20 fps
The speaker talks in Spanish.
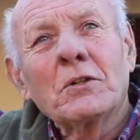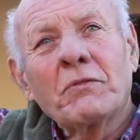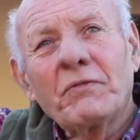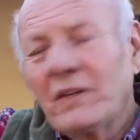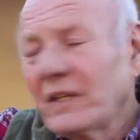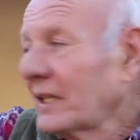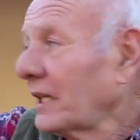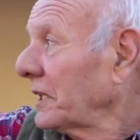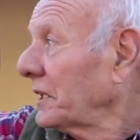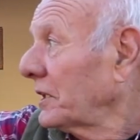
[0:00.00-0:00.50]

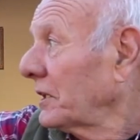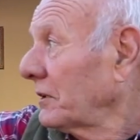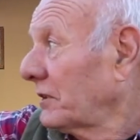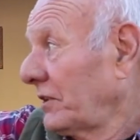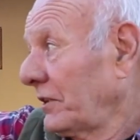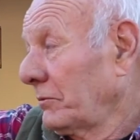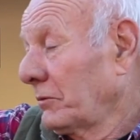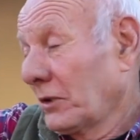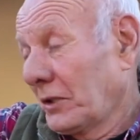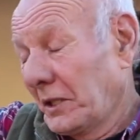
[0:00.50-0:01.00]
Fíjate,
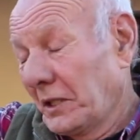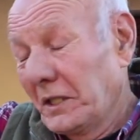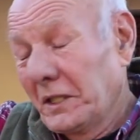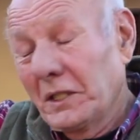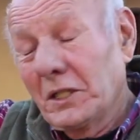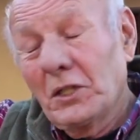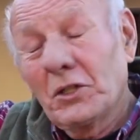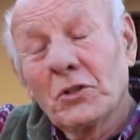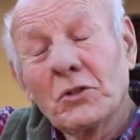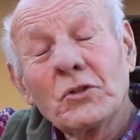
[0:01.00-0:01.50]
si vos
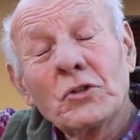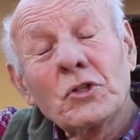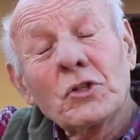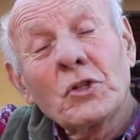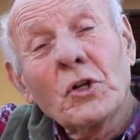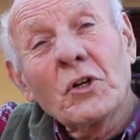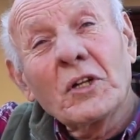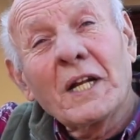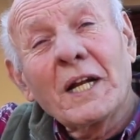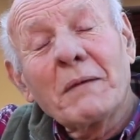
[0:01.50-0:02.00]
querés, son
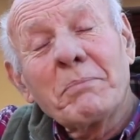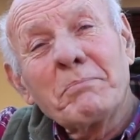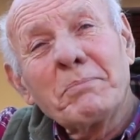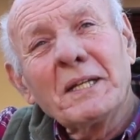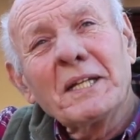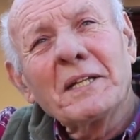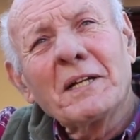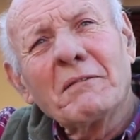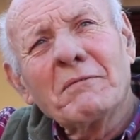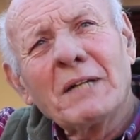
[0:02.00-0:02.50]
todas las
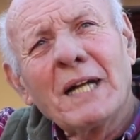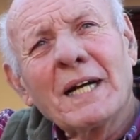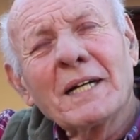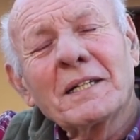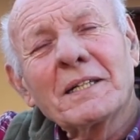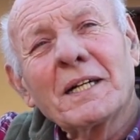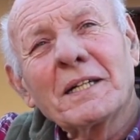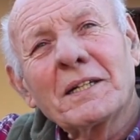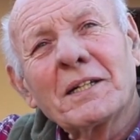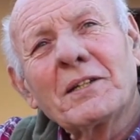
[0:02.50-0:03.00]
piedras
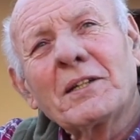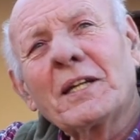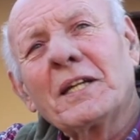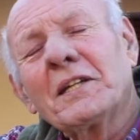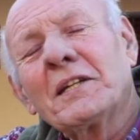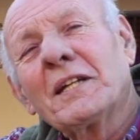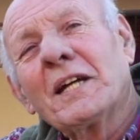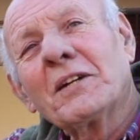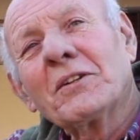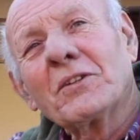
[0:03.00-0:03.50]
blancas que
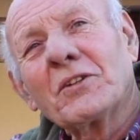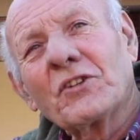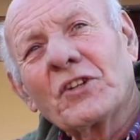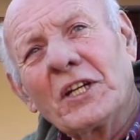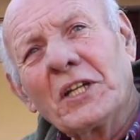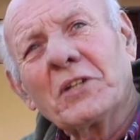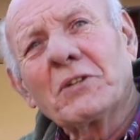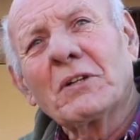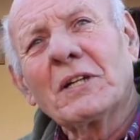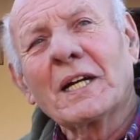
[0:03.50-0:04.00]
quedaron
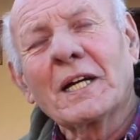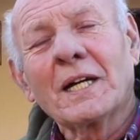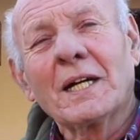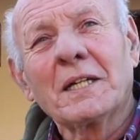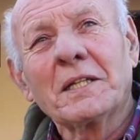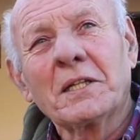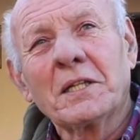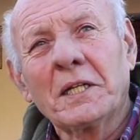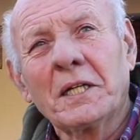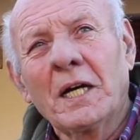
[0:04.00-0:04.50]
resto de la
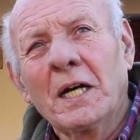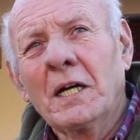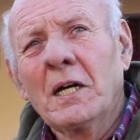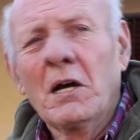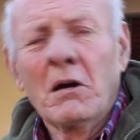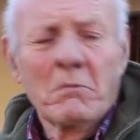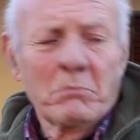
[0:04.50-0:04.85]
cantera.